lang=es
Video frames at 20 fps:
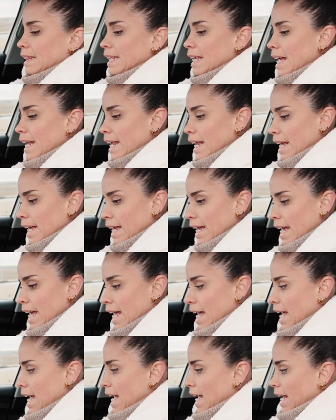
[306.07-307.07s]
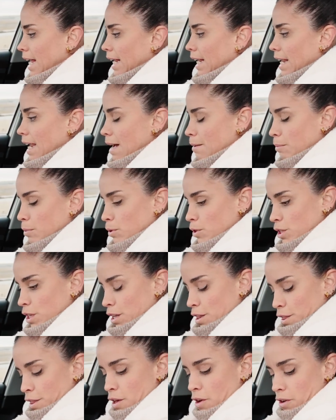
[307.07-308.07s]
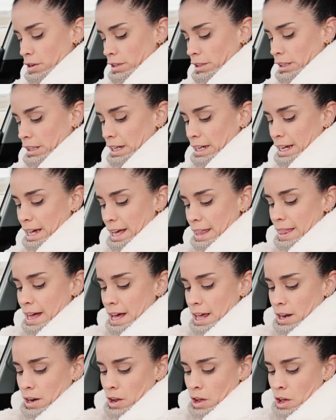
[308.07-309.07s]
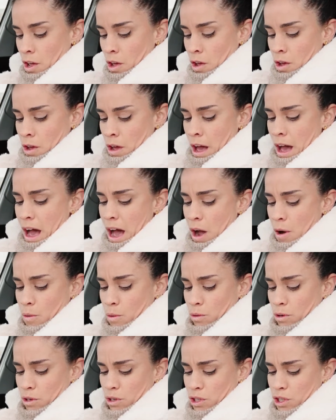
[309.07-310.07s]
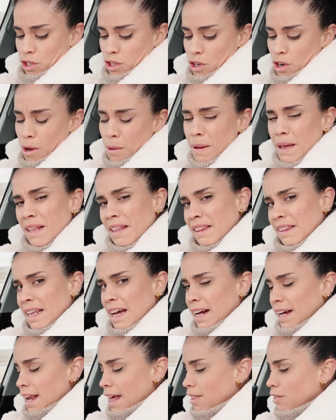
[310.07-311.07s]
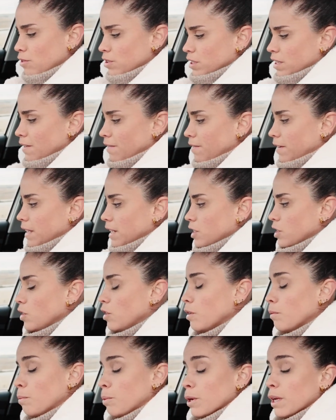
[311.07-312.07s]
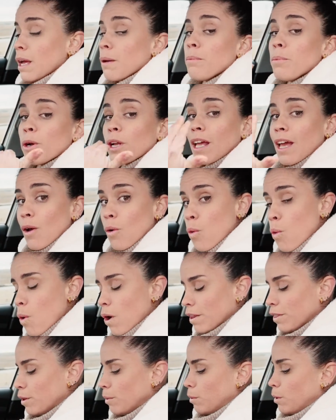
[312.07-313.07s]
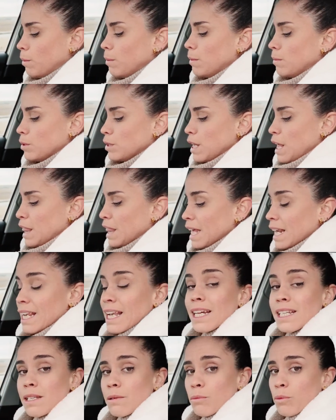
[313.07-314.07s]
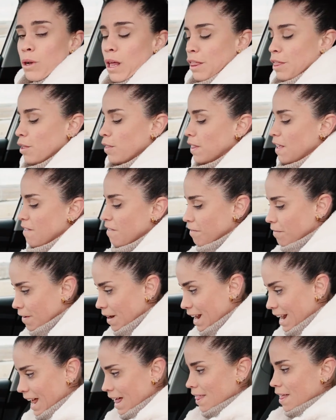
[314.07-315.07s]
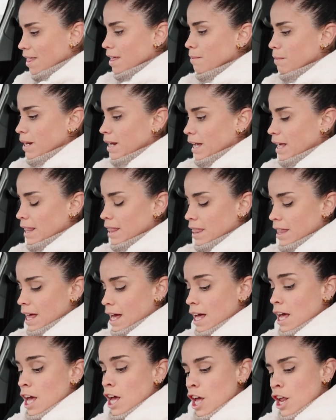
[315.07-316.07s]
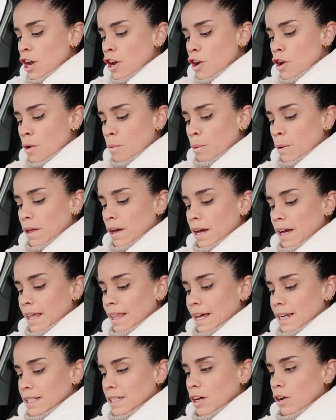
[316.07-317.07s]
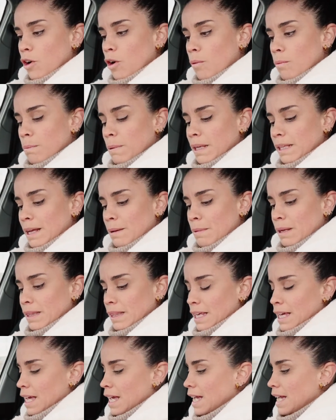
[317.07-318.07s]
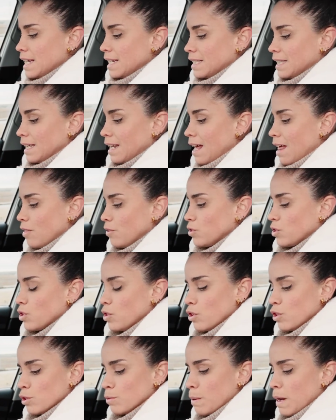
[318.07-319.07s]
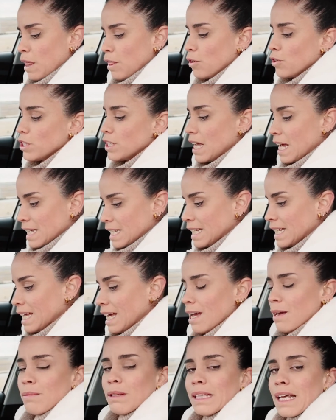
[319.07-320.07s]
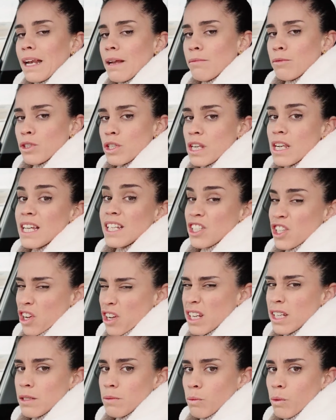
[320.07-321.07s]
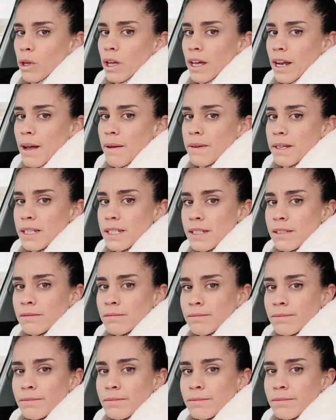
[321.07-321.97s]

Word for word: tiene que en la posición quedar a unos 90 grados de flexión. ¿Por qué? Porque cuando volvemos a hacer la simulación de frenada de emergencia no pueden quedarse completamente estirados los brazos y así evitaremos lesiones muy graves.